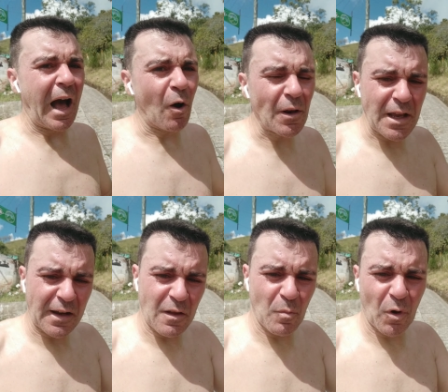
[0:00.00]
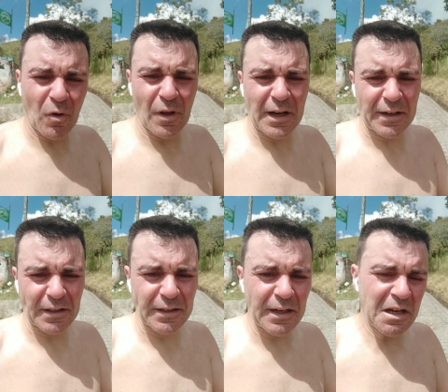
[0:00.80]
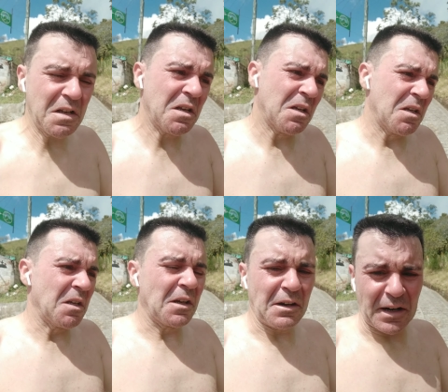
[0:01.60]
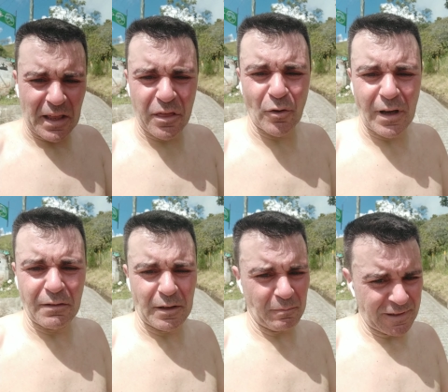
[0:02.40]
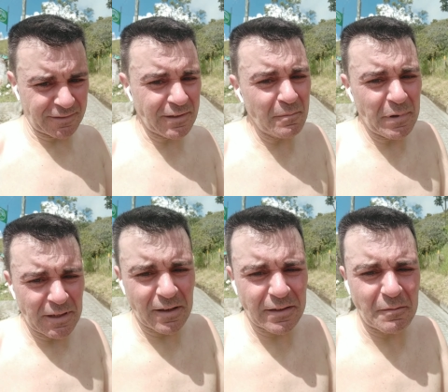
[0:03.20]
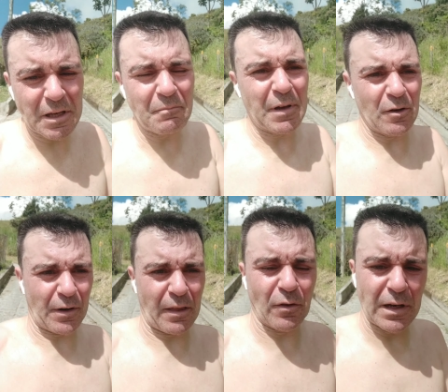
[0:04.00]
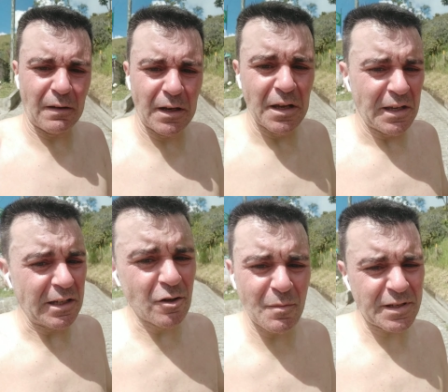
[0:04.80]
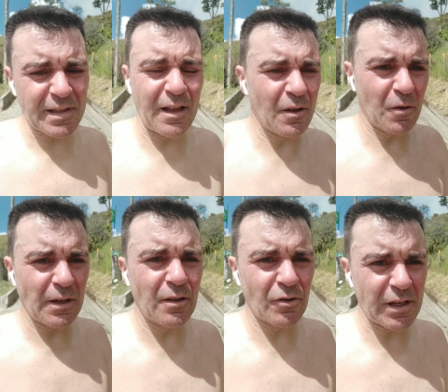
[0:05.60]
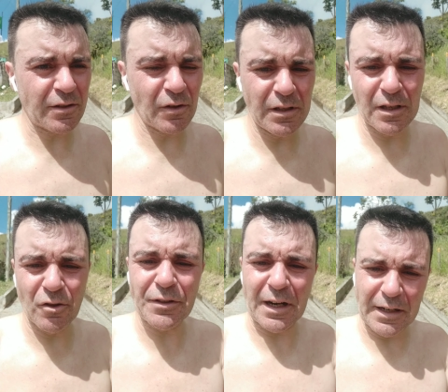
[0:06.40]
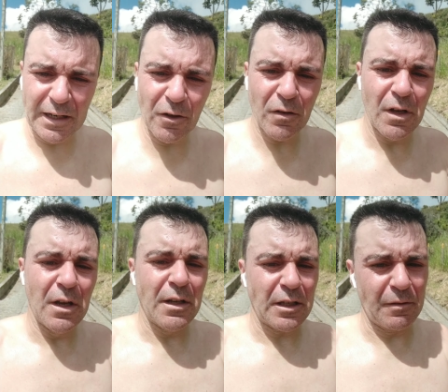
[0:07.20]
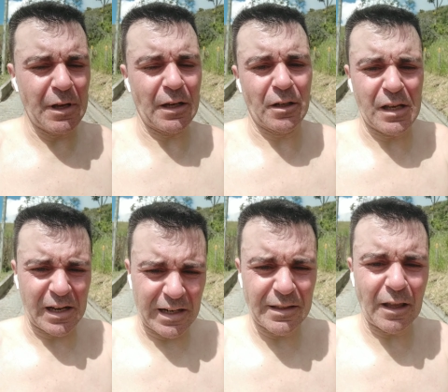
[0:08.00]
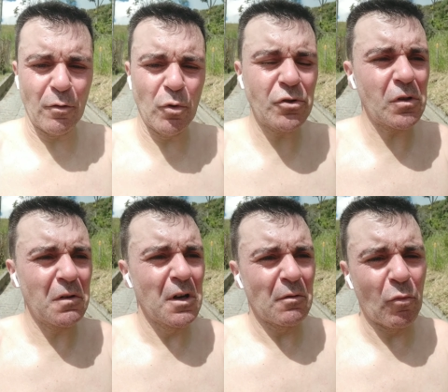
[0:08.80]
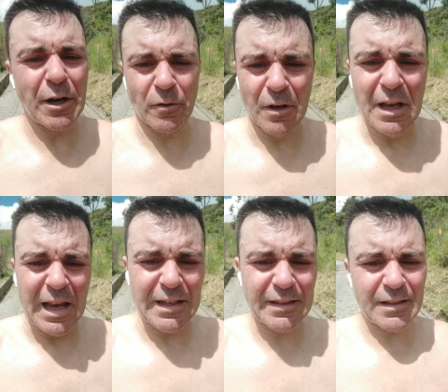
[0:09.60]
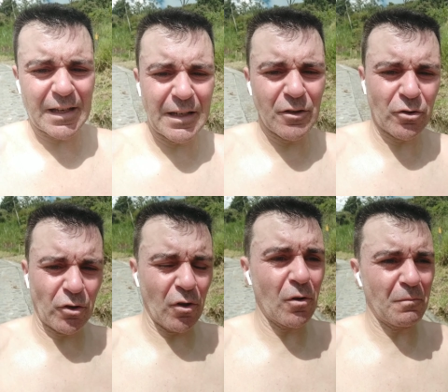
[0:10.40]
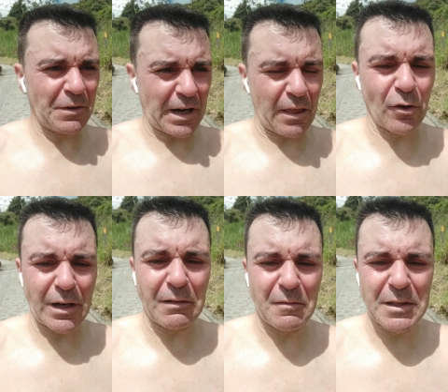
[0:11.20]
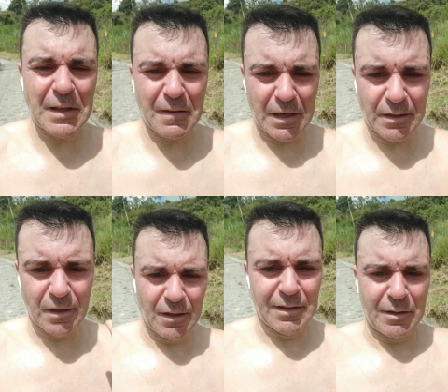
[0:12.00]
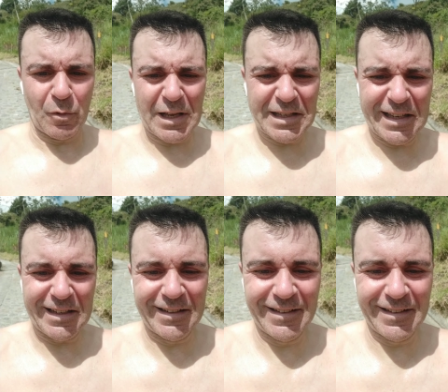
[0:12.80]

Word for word: Ahora ya queda un poco de carretera razonable, bastante empinada también, pero razonable. Y no me está doliendo, o sea, estoy yendo tranquilo y bien. he calentado mucho. Bueno, está saliendo todo razonablemente bien. Voy a seguir.